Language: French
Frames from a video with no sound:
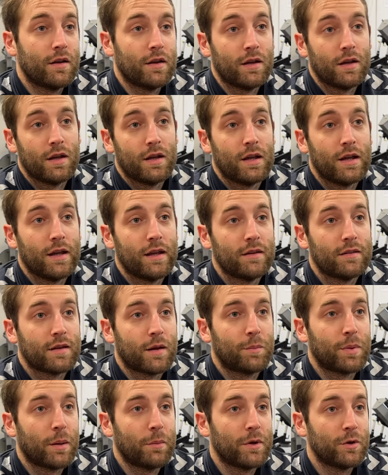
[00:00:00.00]
et
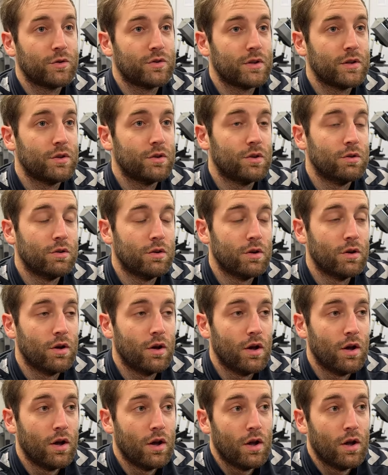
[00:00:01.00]
ça permet aussi de,